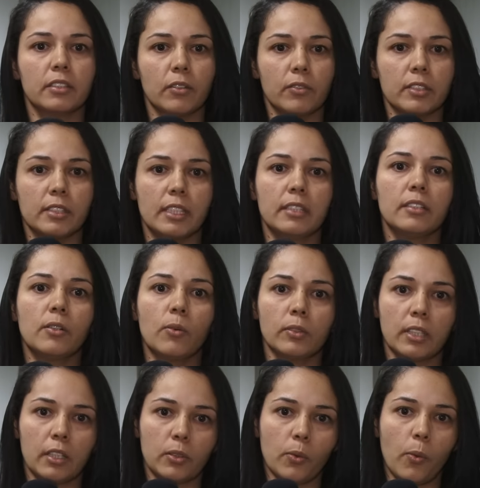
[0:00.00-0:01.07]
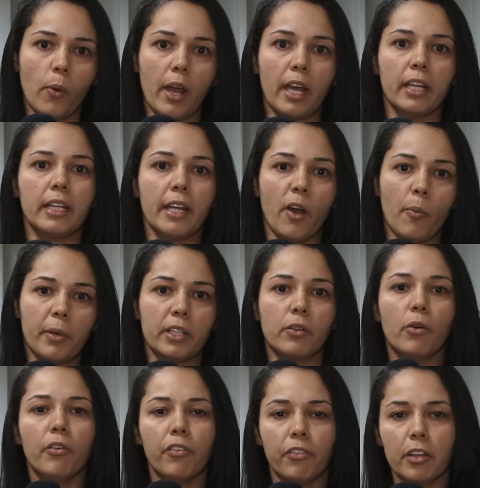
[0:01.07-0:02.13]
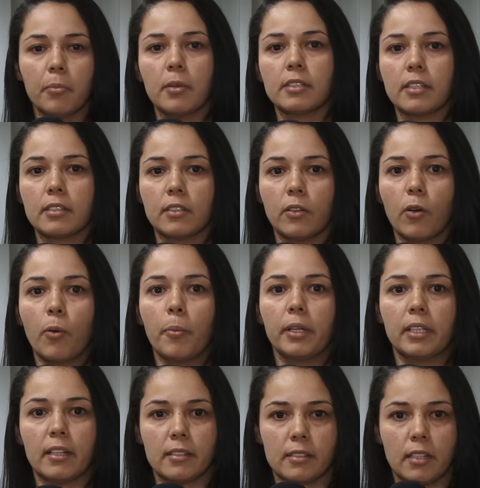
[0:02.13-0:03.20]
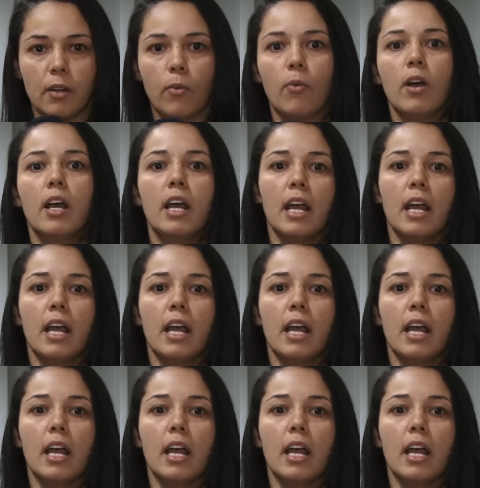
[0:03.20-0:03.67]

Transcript: então você entra em contato com ela e realmente confirma se essa documentação